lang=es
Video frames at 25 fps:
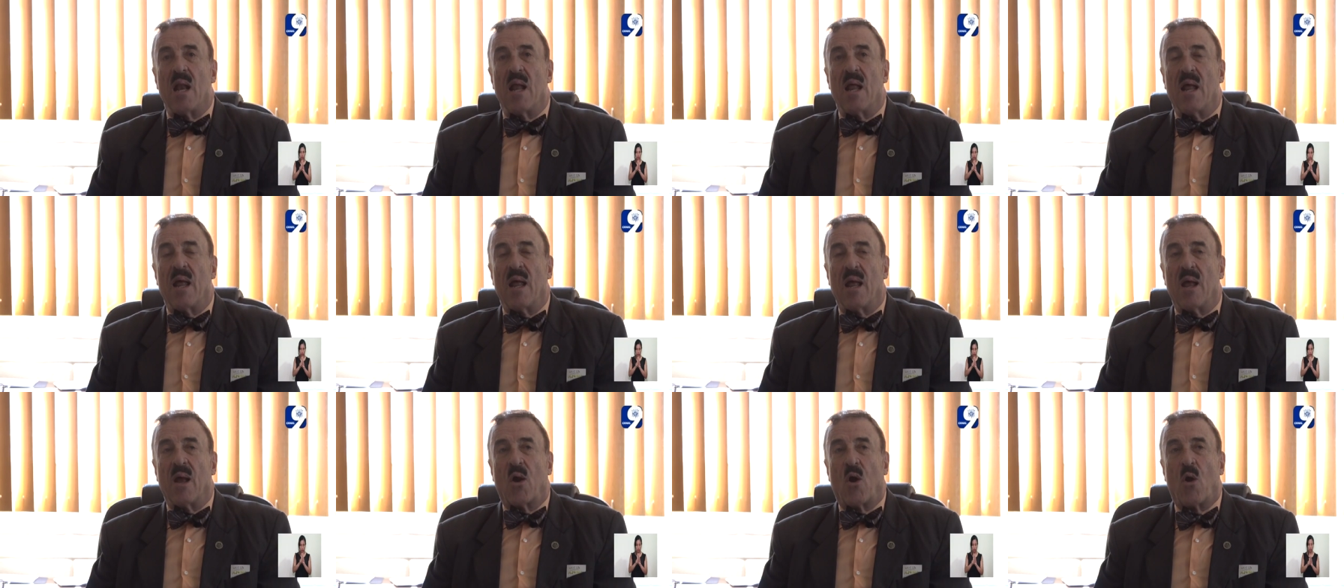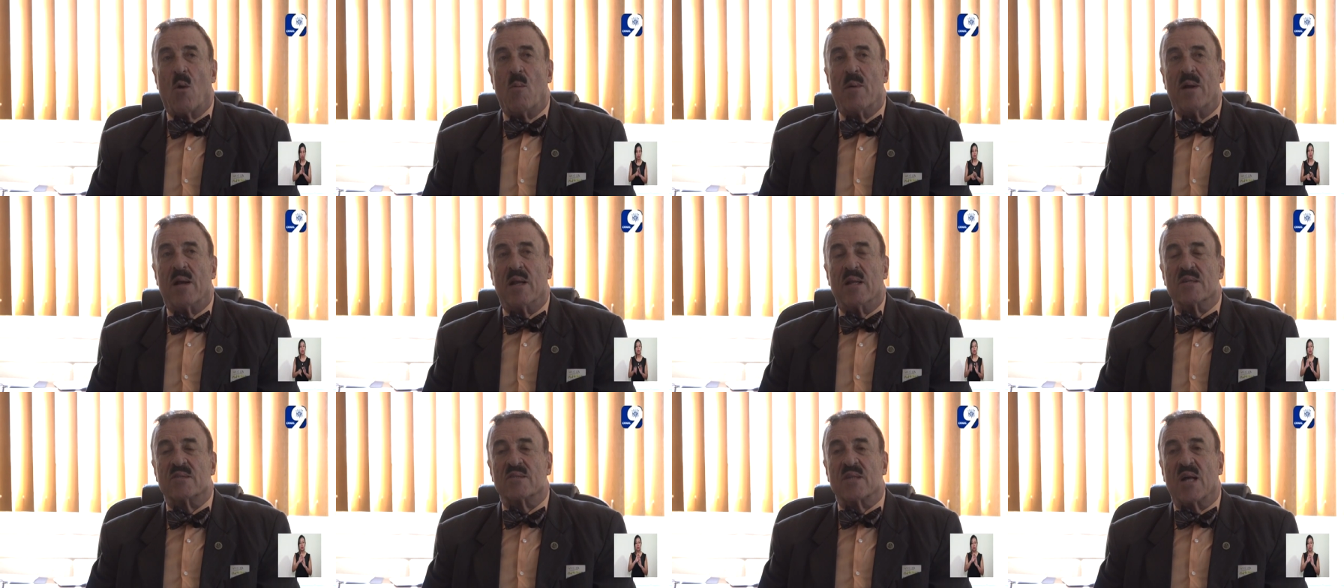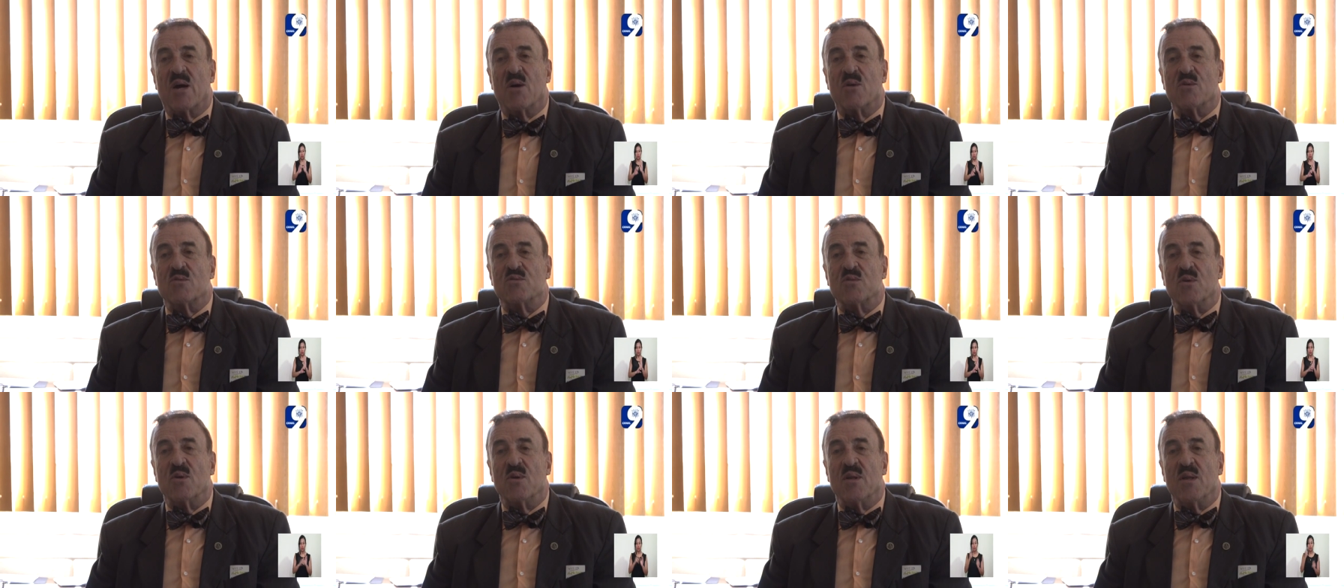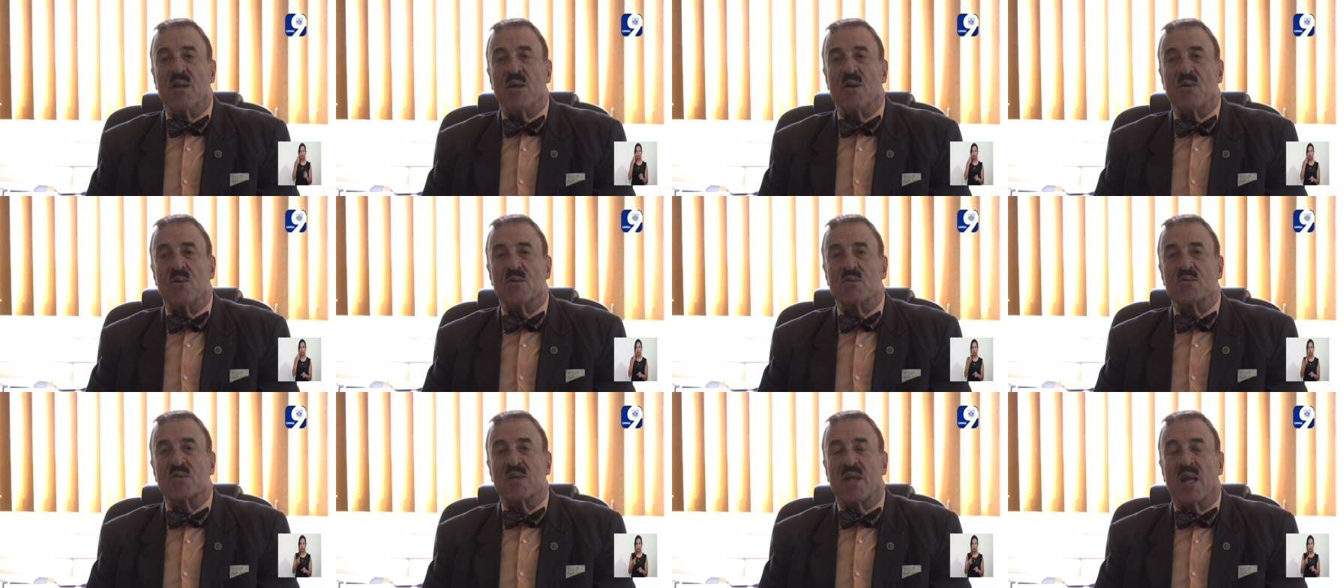con el propósito de conocer y
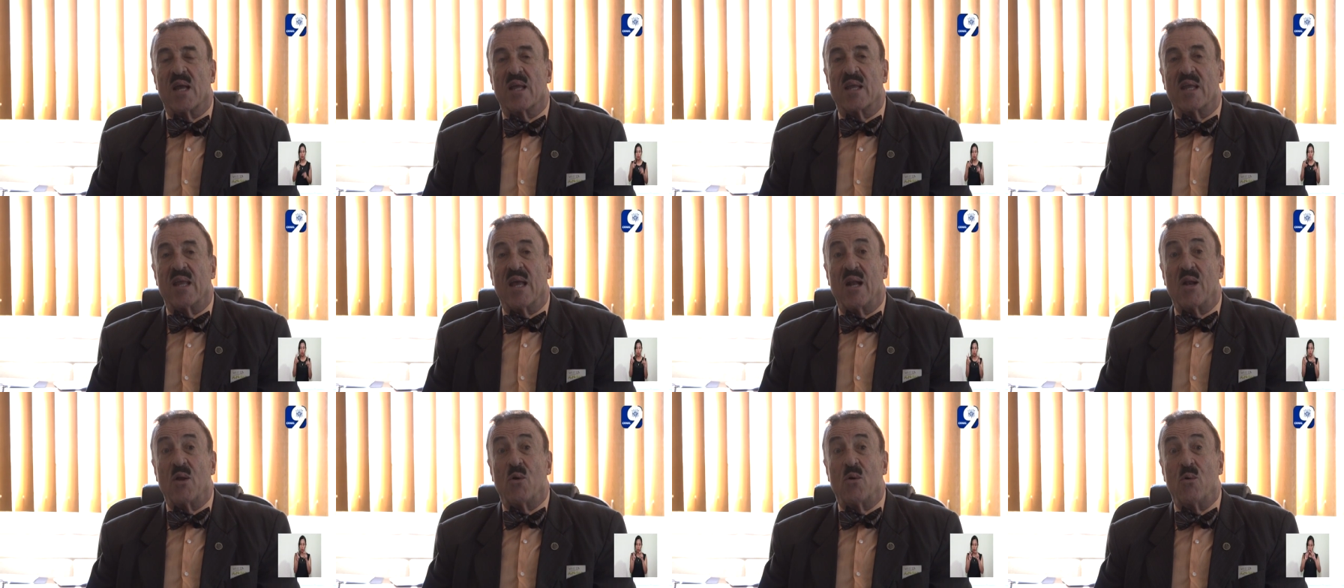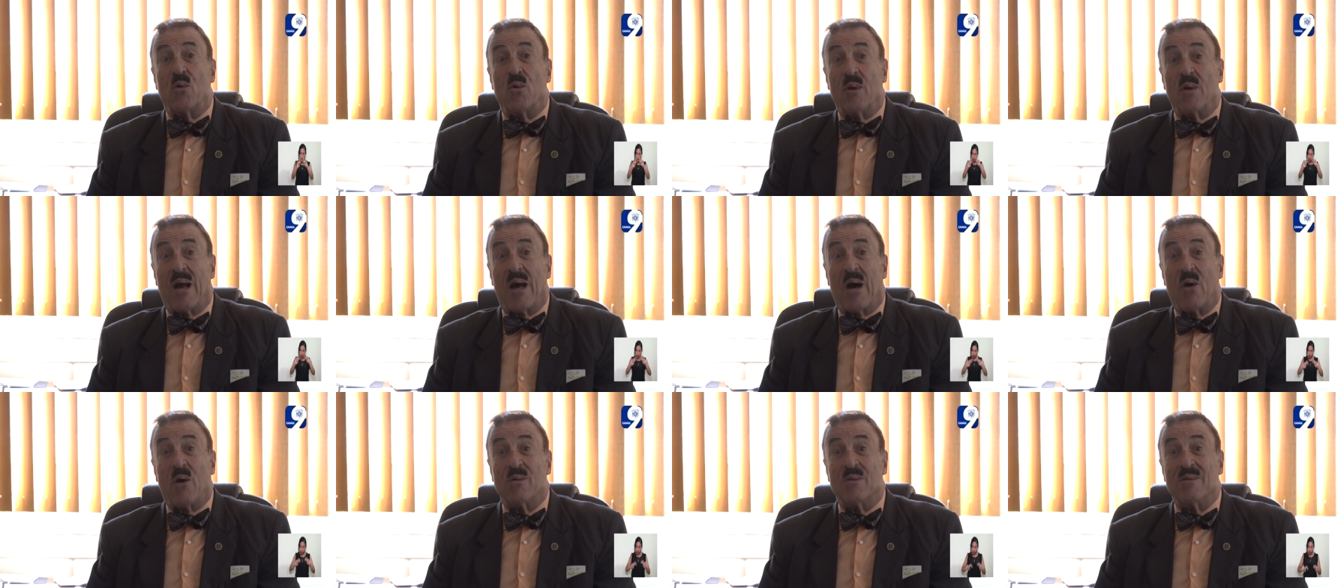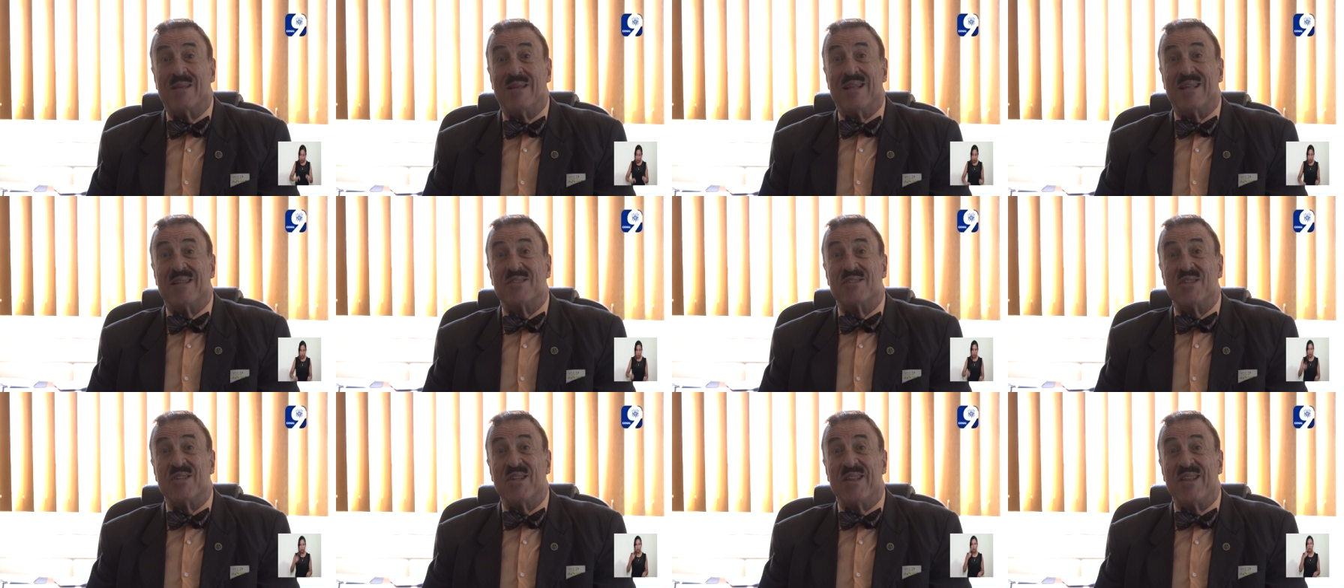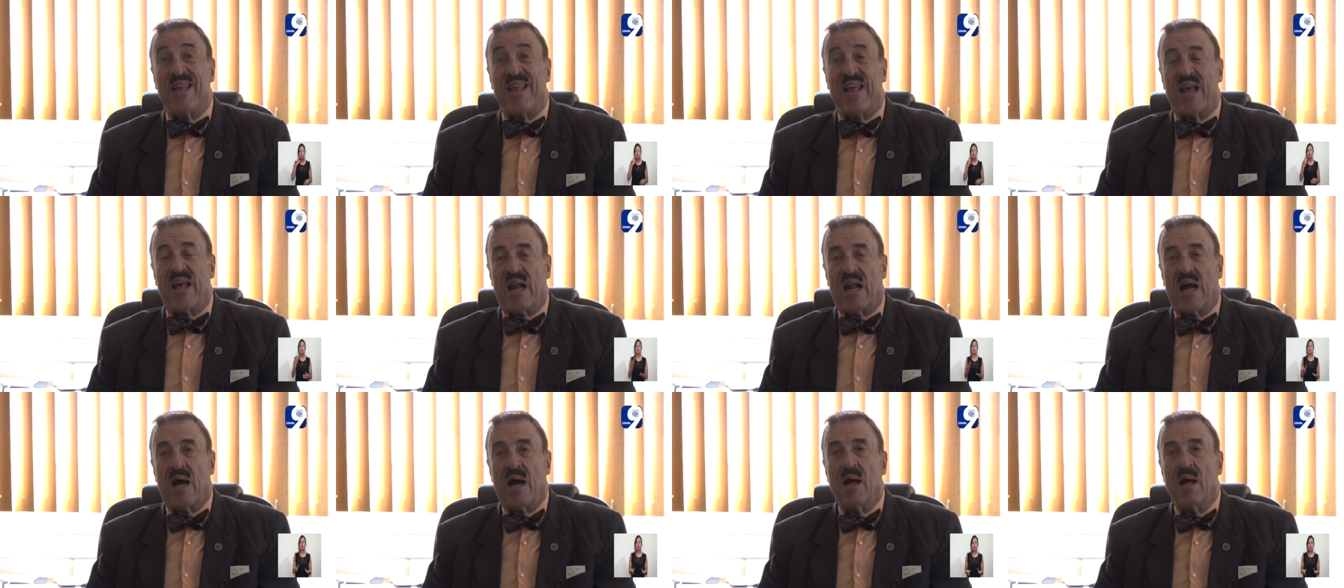emitir dictamen favorable a varias
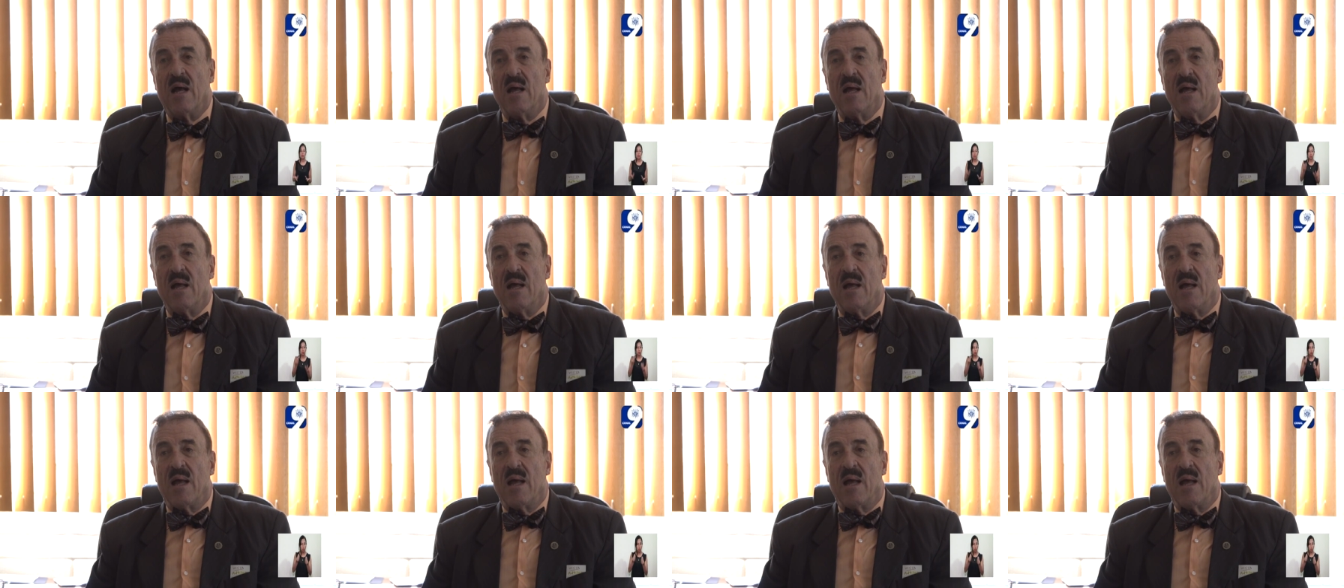iniciativas de ley,